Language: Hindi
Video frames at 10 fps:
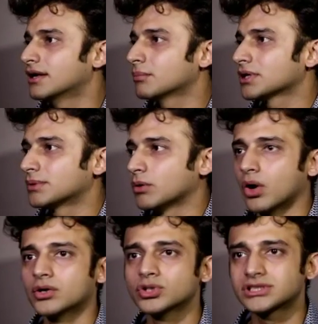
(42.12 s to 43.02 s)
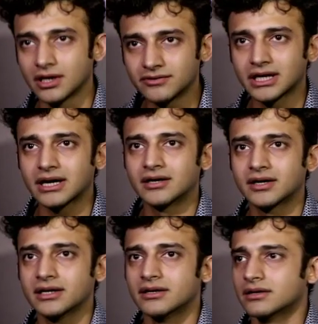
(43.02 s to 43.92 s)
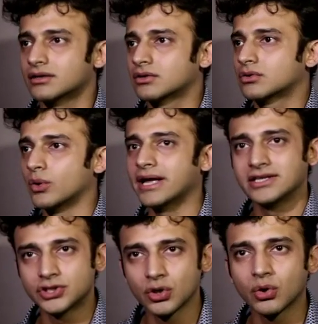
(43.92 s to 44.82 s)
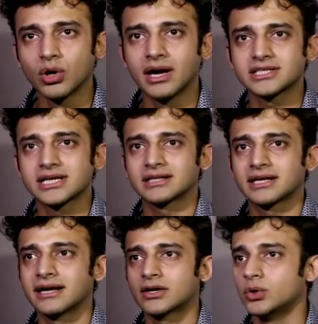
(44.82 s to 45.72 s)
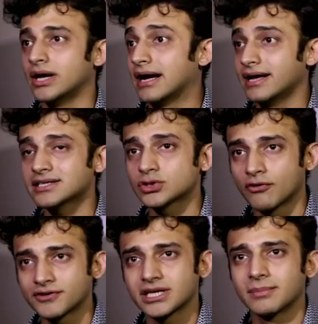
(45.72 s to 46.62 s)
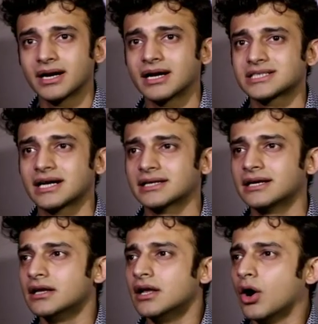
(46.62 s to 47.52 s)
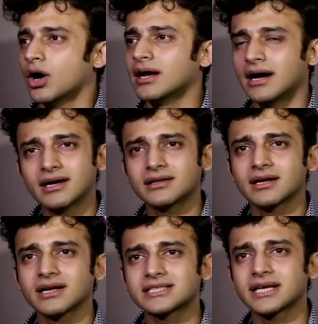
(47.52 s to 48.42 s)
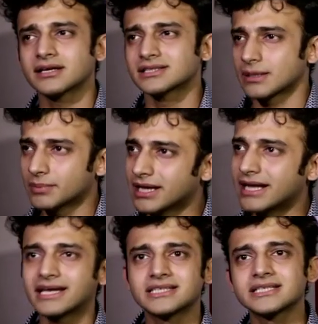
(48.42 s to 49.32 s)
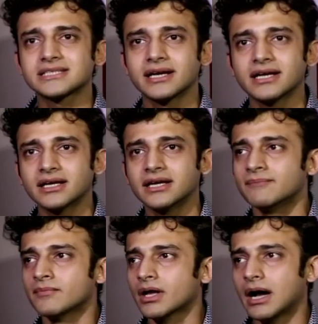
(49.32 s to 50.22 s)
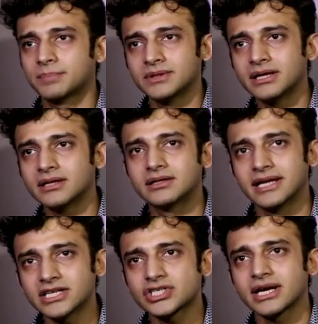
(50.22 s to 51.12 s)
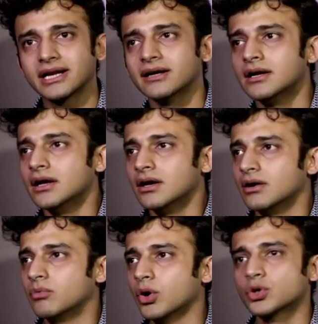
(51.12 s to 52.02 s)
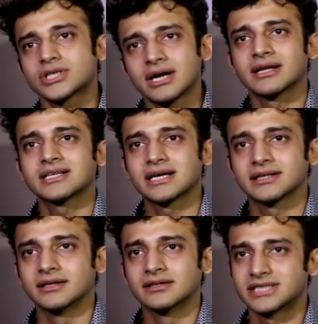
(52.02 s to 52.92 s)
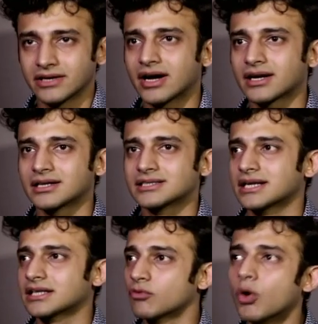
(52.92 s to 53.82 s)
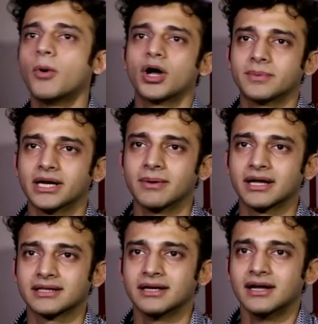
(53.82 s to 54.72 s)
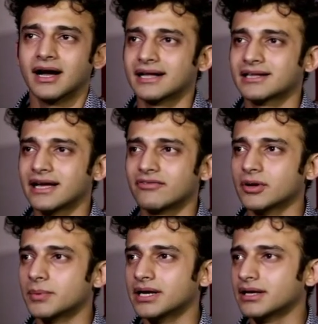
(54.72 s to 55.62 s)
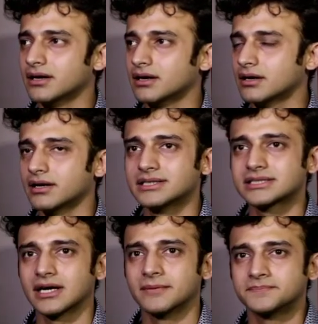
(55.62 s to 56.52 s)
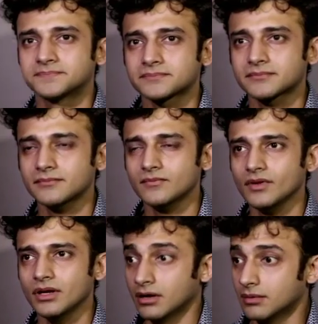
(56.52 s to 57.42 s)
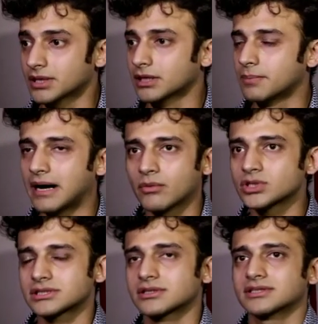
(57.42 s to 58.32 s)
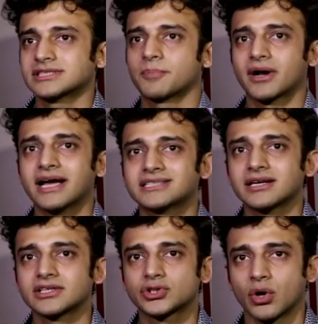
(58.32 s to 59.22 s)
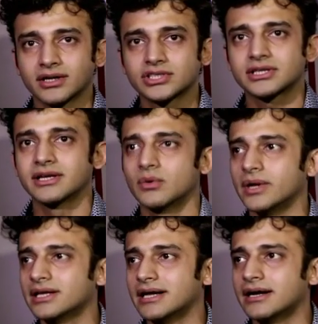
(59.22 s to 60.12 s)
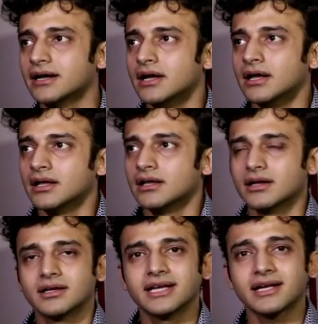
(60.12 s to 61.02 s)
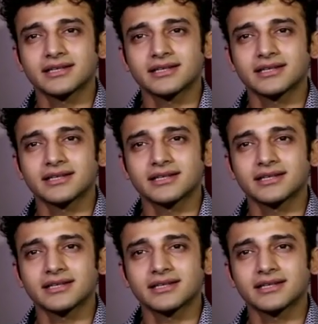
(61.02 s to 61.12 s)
ये मतलब दे वॉन्ट टू सर्व द कंट्री कोई एनजीओ खोलना चाहता है कोई आईएएस ऑफिसर बनना चाहता है और हर तरह से सबने एक ही चीज़ कही कि अपने देश के लिए तो वो कुछ करना चाहते हैं सेवा करना चाहते हैं वो बहुत बड़ी बात है आई थिंक एवरीबडी हियर इज़ मतलब आई वॉज सरप्राइज एंड अस्टोनिस्ड इन अ वे दैट ये